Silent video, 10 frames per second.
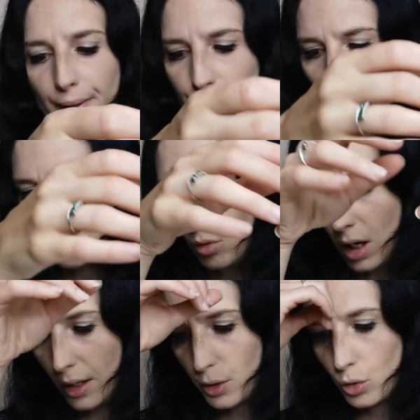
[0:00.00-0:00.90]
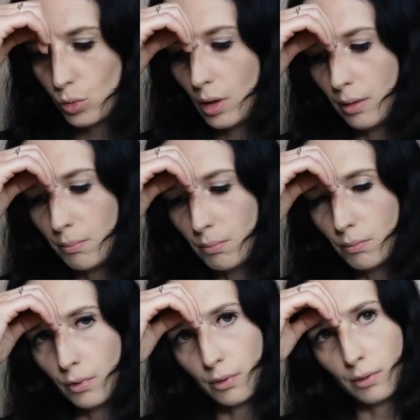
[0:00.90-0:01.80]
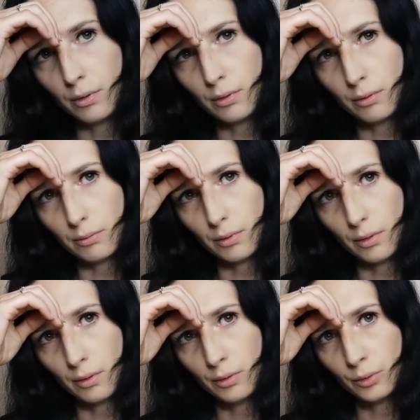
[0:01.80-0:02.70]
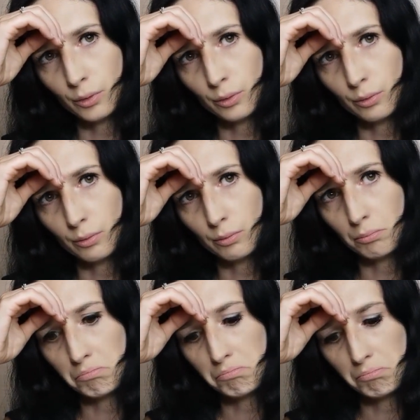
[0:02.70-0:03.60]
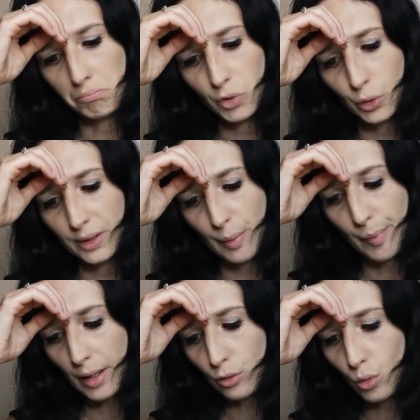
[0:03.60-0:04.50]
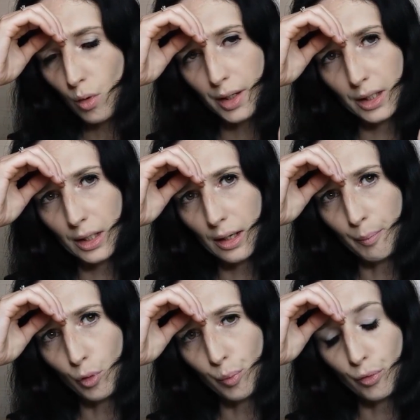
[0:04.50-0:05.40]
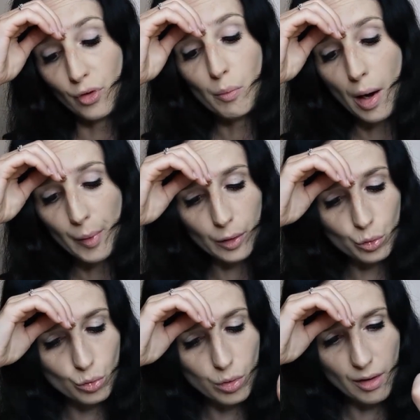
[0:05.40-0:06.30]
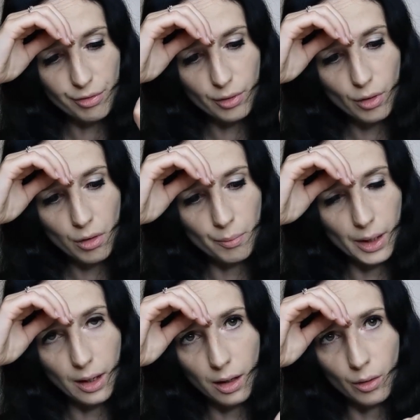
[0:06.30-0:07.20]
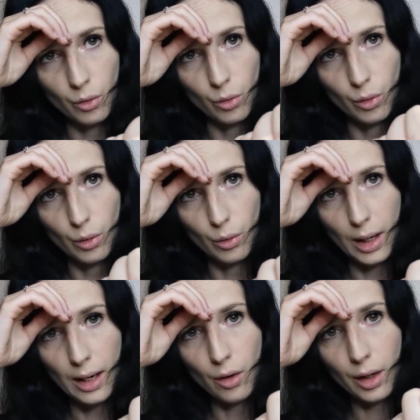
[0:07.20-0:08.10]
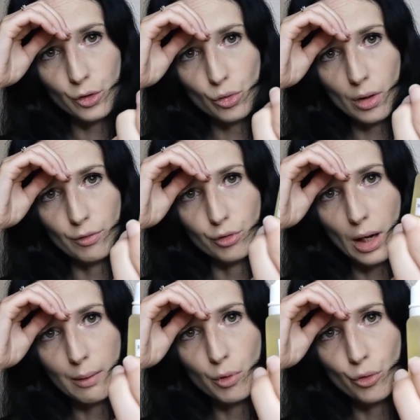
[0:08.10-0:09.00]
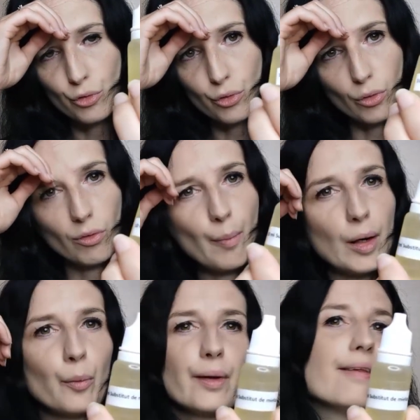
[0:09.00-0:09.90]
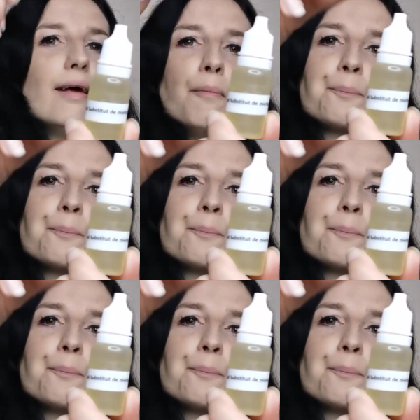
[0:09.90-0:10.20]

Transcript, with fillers: Parce que là, actuellement, euh, je ne sais pas trop à qui la proposer, à part du coup la fédole, mais là, euh, à l'heure actuelle, vu qu'elle bosse, on va pas l'embêter.